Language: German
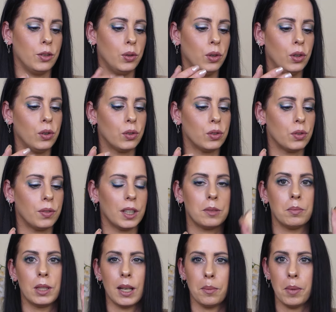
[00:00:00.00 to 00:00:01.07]
Öle und
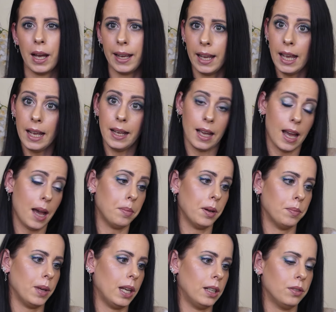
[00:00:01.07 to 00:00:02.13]
sowas mit dabei. Aber
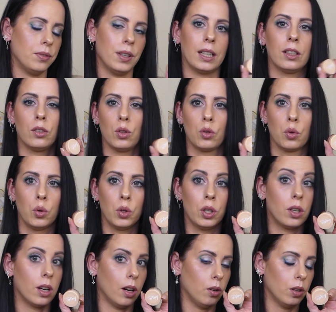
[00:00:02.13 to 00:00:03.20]
im Endeffekt tut
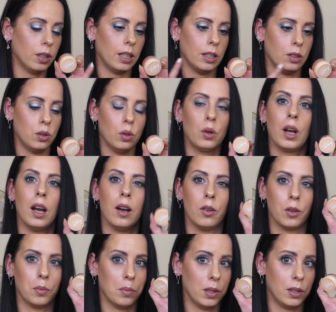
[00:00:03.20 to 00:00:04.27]
es auch der Zucker
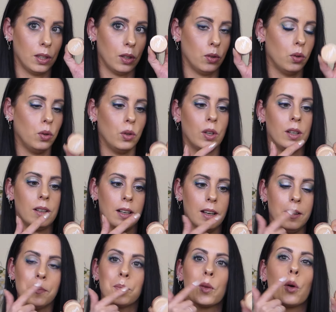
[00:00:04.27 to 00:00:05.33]
und ein bisschen Öl,
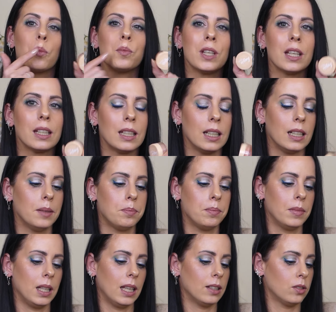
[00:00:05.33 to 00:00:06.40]
ne? Um sich die
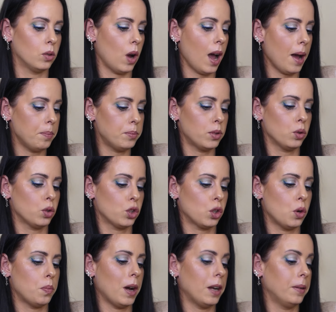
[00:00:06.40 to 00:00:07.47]
Lippen hier so
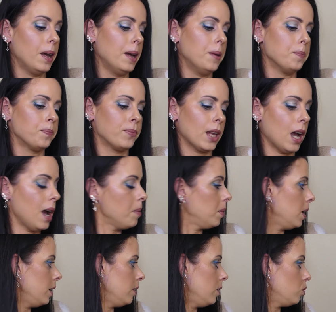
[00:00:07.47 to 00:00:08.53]
abzuschrubbern.
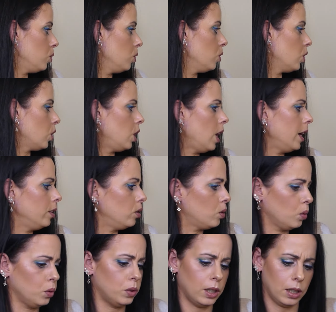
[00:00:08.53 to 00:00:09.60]
Aber so eine kleine
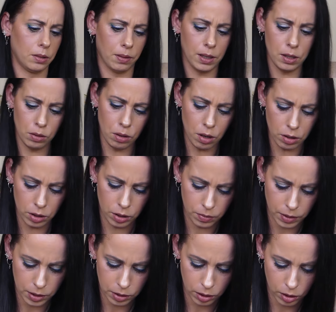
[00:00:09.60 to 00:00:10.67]
Dose, ich weiß gar nicht,
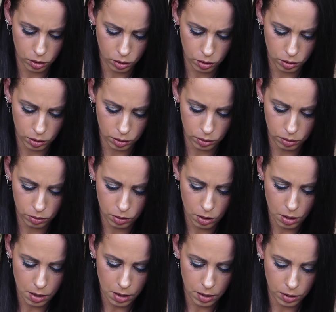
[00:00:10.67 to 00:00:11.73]
was hier drin ist.
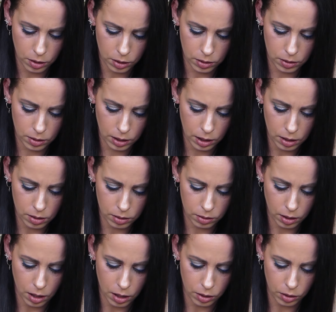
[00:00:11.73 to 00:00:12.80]
Ich sehe
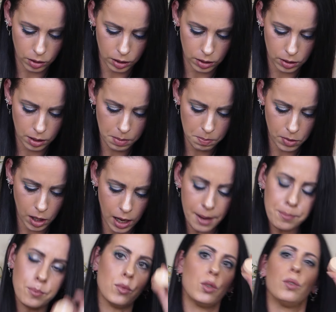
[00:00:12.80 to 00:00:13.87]
es gerade nicht. 7
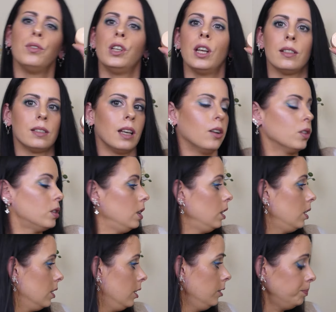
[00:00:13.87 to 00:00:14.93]
Gramm, so wie das
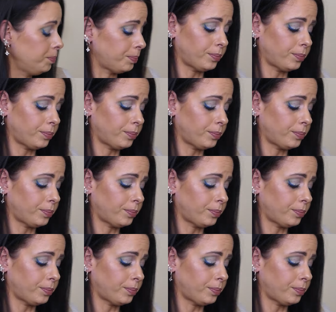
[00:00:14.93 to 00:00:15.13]
aussieht, ne?